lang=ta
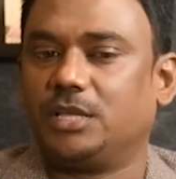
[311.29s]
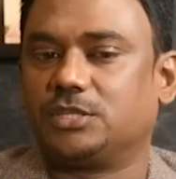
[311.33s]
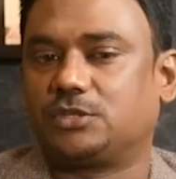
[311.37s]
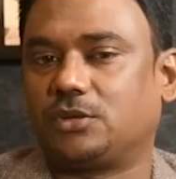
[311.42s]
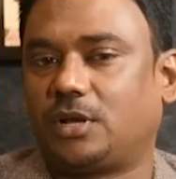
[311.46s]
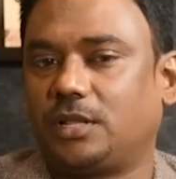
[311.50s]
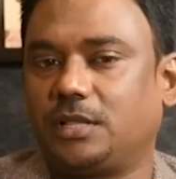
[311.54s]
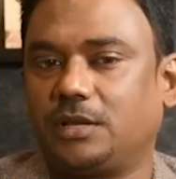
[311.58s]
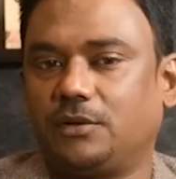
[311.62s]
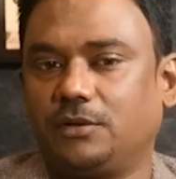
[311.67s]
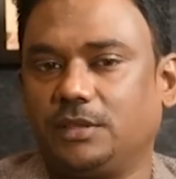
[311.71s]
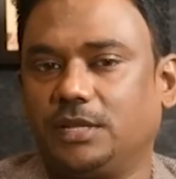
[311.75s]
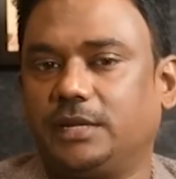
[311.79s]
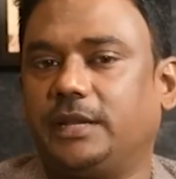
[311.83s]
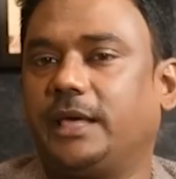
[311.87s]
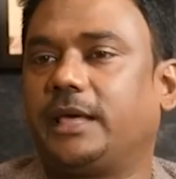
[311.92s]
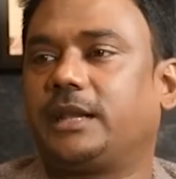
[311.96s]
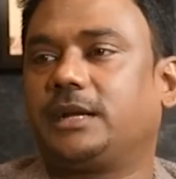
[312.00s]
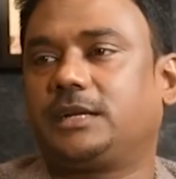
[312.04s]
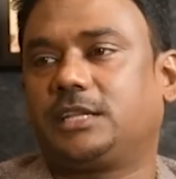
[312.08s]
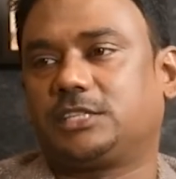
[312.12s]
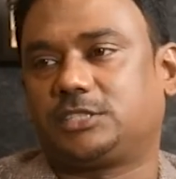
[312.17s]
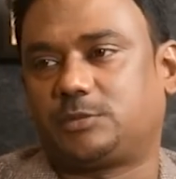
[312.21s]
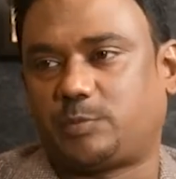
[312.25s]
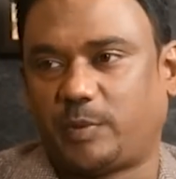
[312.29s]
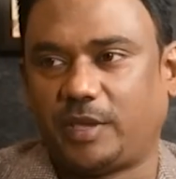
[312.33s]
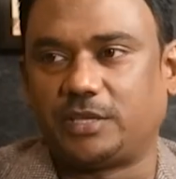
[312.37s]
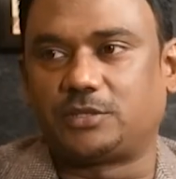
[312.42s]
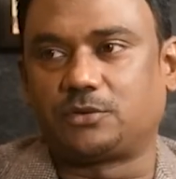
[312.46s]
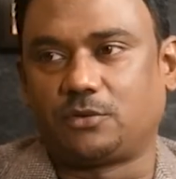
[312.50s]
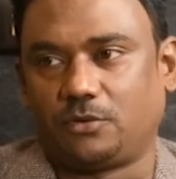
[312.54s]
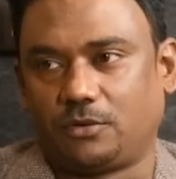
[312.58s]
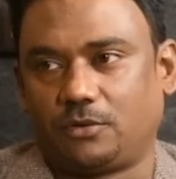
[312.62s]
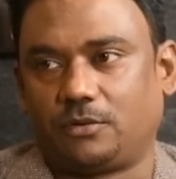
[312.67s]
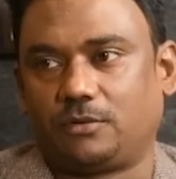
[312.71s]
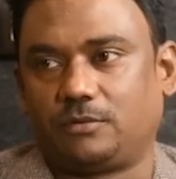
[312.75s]
ஸோ அதுக்கு வந்து டேரக்டர்
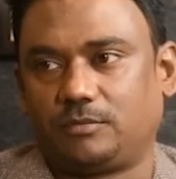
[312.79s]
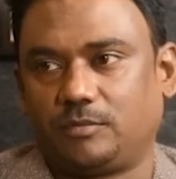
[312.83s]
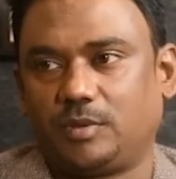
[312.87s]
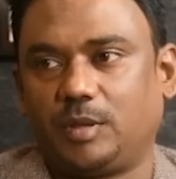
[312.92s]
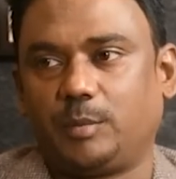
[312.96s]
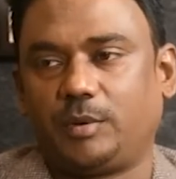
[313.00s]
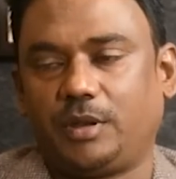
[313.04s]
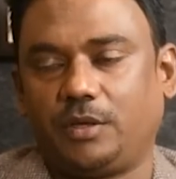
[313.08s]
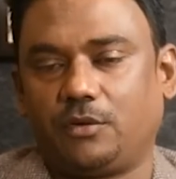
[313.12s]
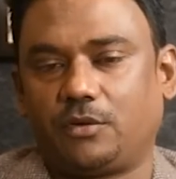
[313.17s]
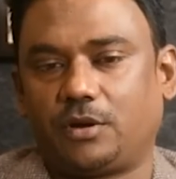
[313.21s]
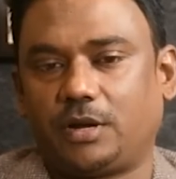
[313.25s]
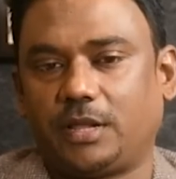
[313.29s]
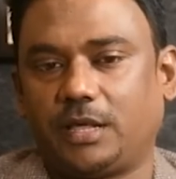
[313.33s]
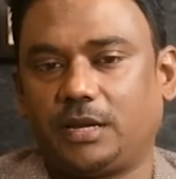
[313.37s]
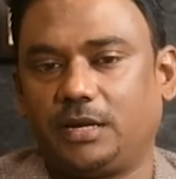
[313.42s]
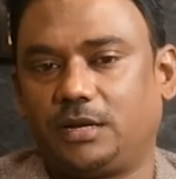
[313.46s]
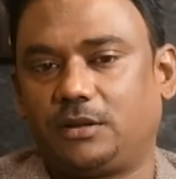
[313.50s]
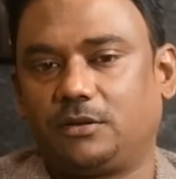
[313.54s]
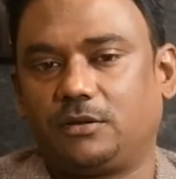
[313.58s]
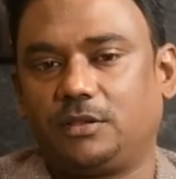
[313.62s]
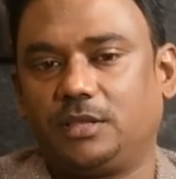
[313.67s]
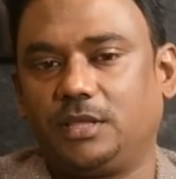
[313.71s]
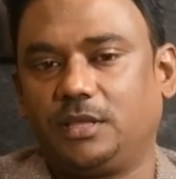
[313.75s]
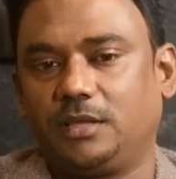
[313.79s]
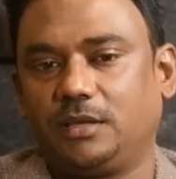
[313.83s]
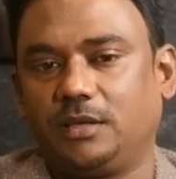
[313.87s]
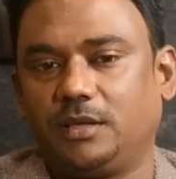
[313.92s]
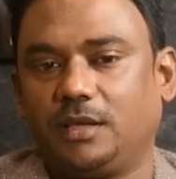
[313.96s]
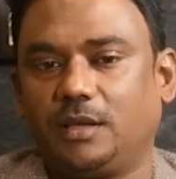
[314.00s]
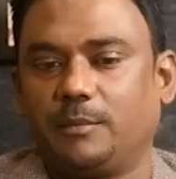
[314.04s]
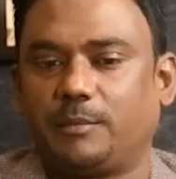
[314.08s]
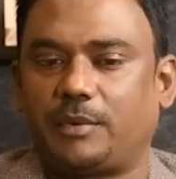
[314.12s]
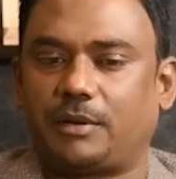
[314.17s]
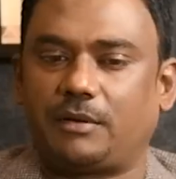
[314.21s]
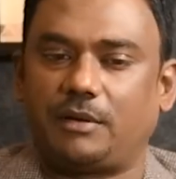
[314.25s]
ஸ்பேஸ் கொடுக்கணும் அப்படி நீங்கள் ஒரு டேரக்டர் வந்து
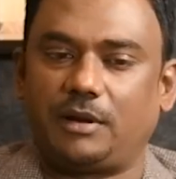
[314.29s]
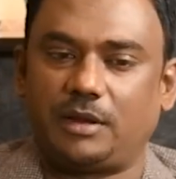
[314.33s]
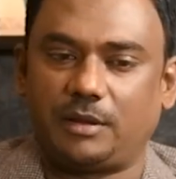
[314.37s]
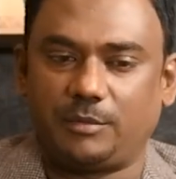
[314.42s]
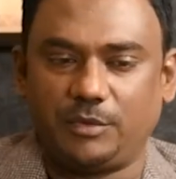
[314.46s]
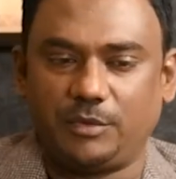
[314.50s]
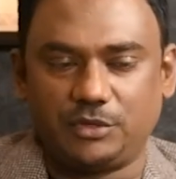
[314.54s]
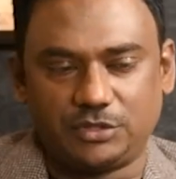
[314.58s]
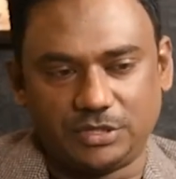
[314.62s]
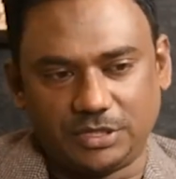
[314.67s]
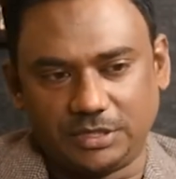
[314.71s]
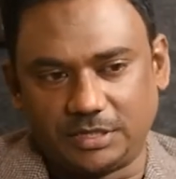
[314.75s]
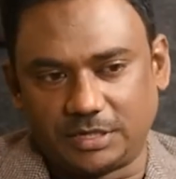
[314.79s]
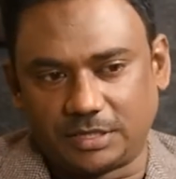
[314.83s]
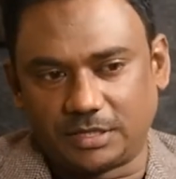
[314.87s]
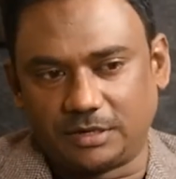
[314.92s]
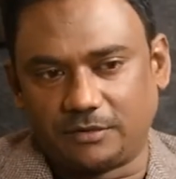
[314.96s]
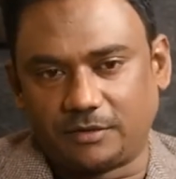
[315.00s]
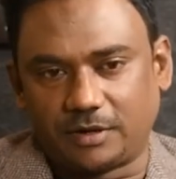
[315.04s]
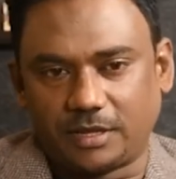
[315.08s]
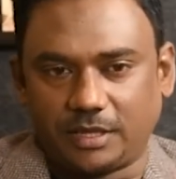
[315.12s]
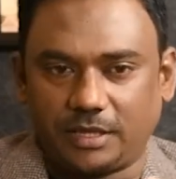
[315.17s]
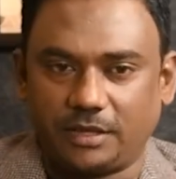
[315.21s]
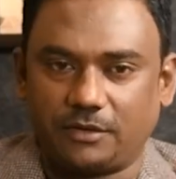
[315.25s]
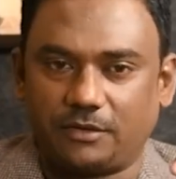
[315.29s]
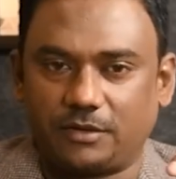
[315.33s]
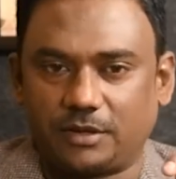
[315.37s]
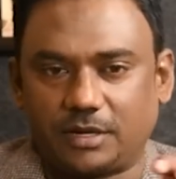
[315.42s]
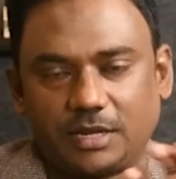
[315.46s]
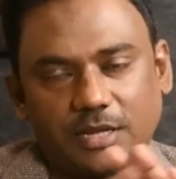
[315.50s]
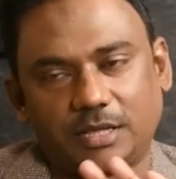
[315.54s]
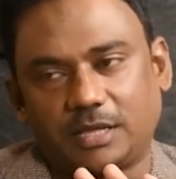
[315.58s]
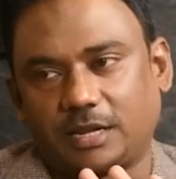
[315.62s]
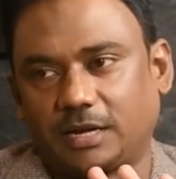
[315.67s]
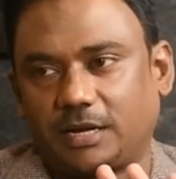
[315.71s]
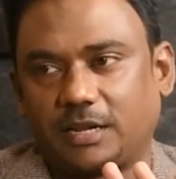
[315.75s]
பரவாயில்ல மியூசிக் இந்த இடத்துல வேணாம் இங்கே
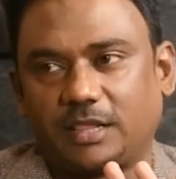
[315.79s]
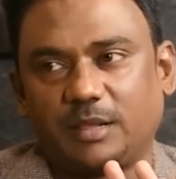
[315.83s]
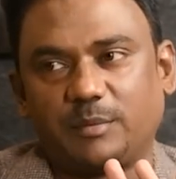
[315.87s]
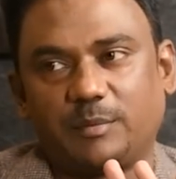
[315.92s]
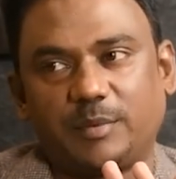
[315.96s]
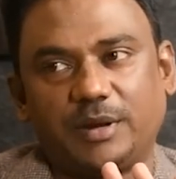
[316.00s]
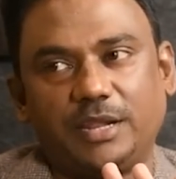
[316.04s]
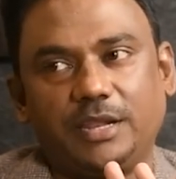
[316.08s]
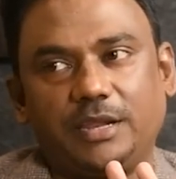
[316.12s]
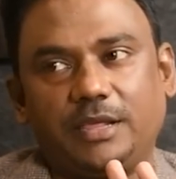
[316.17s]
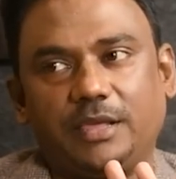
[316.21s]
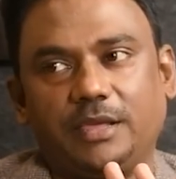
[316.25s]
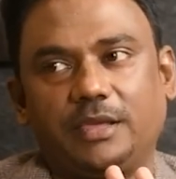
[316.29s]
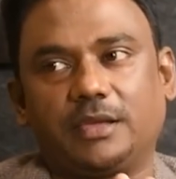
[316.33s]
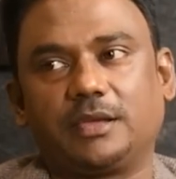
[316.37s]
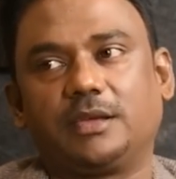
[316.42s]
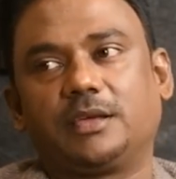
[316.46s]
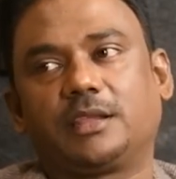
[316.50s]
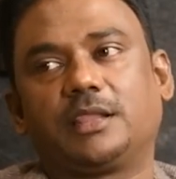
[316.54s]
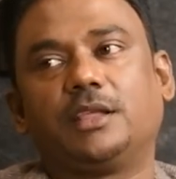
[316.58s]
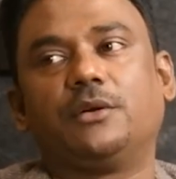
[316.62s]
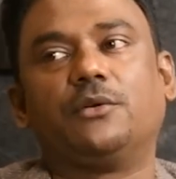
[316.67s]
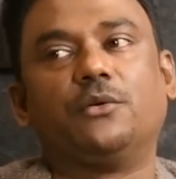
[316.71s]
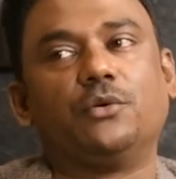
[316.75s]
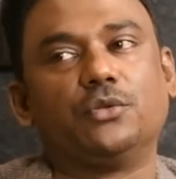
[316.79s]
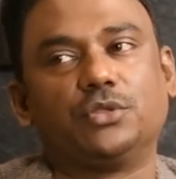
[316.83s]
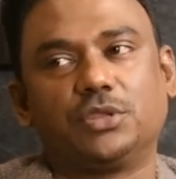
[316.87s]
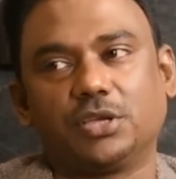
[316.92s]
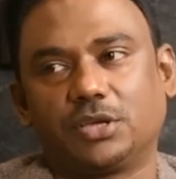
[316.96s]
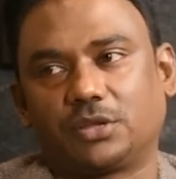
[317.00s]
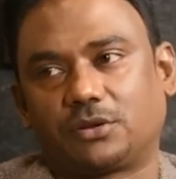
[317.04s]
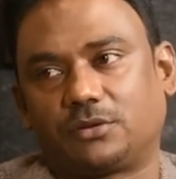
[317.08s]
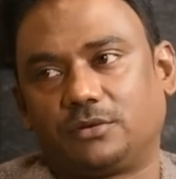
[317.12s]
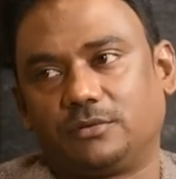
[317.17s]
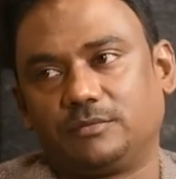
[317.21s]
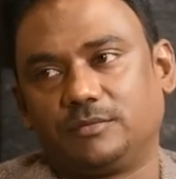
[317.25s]
இருக்க கரெக்டாக தான் பண்ணியிருக்கீங்கிறத அவங்க
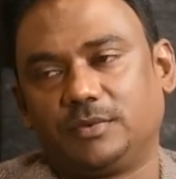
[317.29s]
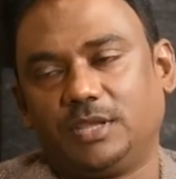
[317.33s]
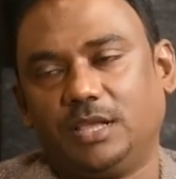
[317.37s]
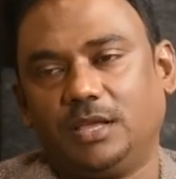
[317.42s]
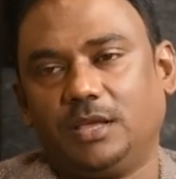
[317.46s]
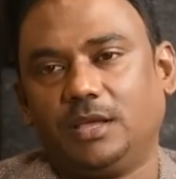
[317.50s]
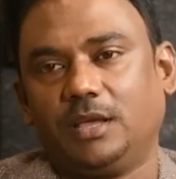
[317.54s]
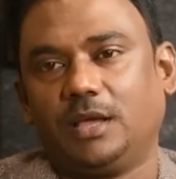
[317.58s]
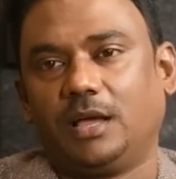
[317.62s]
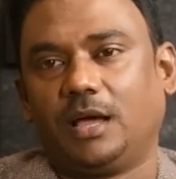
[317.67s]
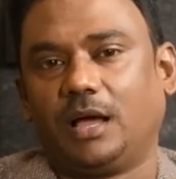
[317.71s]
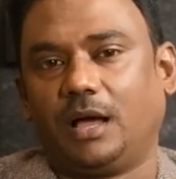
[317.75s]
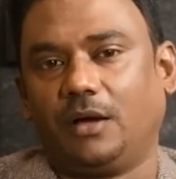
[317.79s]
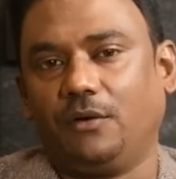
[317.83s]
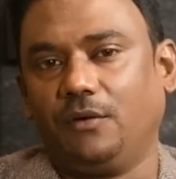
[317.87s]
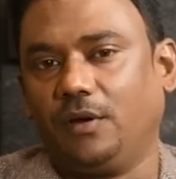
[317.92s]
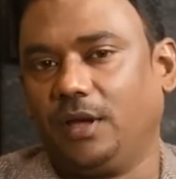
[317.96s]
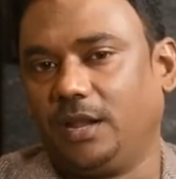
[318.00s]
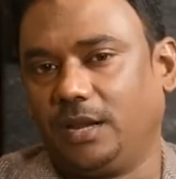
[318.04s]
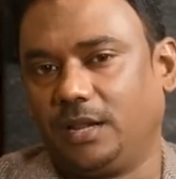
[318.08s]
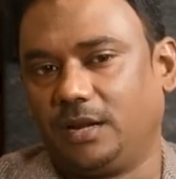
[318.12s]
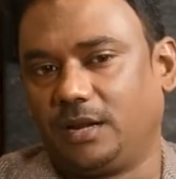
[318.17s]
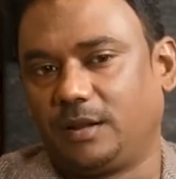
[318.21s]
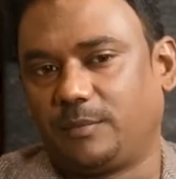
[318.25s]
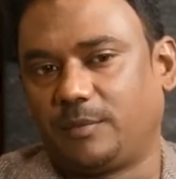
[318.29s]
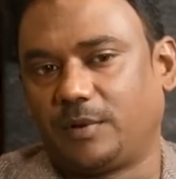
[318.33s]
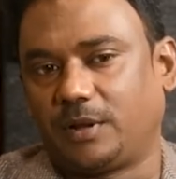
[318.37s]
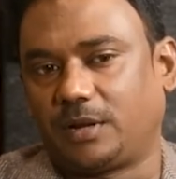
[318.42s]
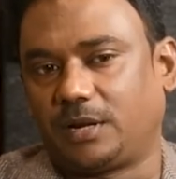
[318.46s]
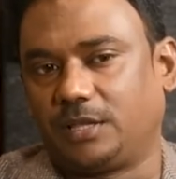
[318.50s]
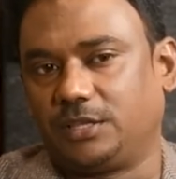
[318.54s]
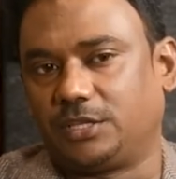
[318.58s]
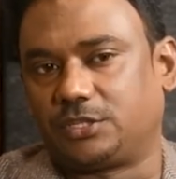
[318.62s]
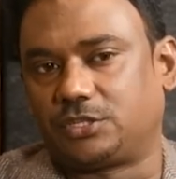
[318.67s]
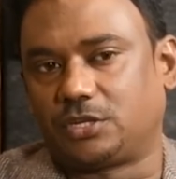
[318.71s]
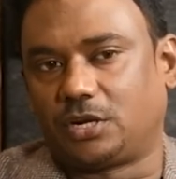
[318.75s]
ஒத்துக்கிறணும் அவங்க என்ன
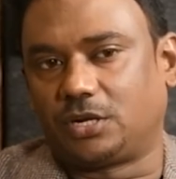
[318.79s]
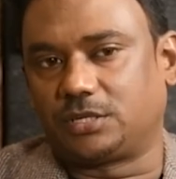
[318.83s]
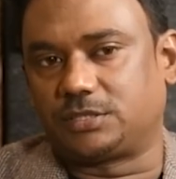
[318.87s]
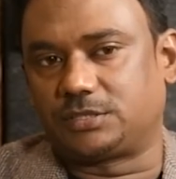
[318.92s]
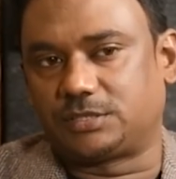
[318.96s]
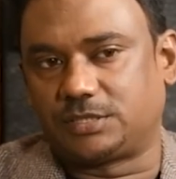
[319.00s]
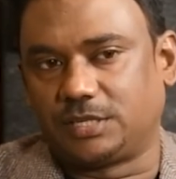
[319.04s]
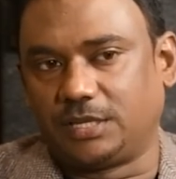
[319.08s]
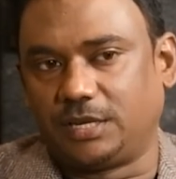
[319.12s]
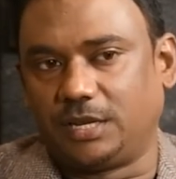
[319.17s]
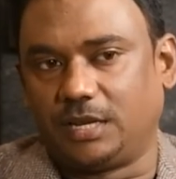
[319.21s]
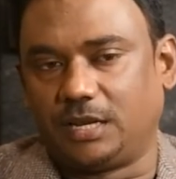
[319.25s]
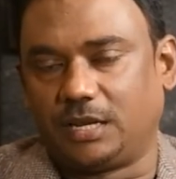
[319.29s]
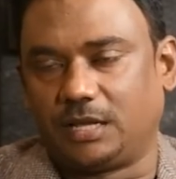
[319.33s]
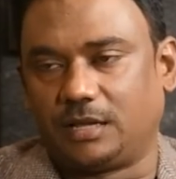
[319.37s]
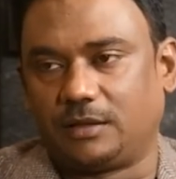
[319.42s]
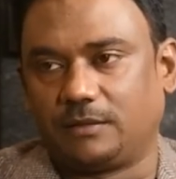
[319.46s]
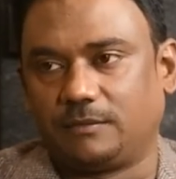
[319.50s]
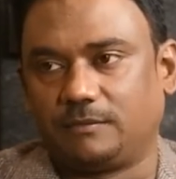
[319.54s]
நினைப்பாங்கன்னா இந்த ஷார்ட்ஸ் சரியில்லை